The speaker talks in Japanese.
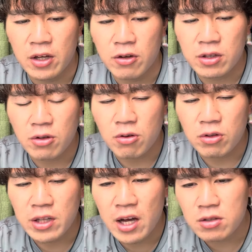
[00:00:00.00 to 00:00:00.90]
で、ここ
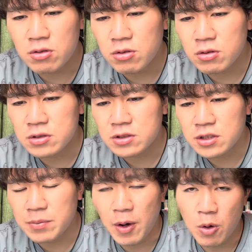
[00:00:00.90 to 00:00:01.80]
ダークホース
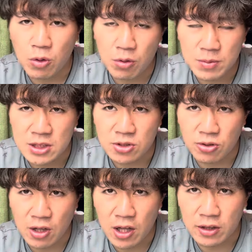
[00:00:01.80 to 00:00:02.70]
に、ま尾道と
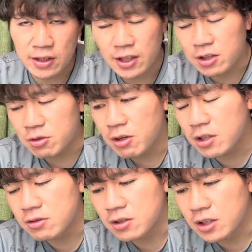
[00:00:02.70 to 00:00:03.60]
かってね、言え
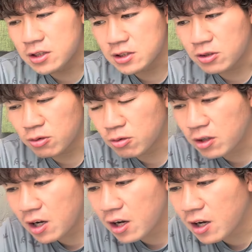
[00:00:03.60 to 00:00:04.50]
るんですけど、この
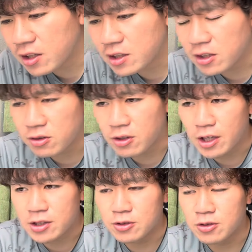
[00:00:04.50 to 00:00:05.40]
香川県の野
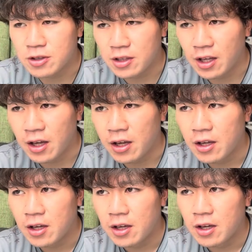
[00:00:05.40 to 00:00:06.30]
球って、
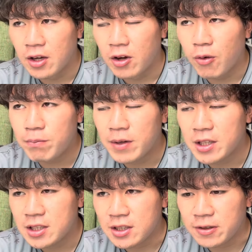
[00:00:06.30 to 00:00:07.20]
ほんま
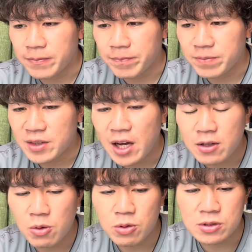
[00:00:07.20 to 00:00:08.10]
に
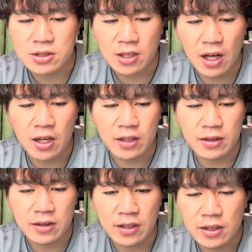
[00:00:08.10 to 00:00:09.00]
ダークホースが
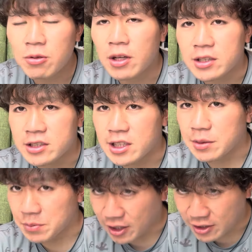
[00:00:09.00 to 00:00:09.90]
出てこない
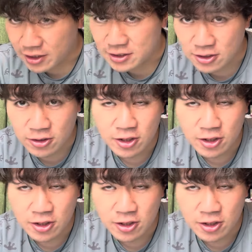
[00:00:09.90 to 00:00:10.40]
チームなんですよ。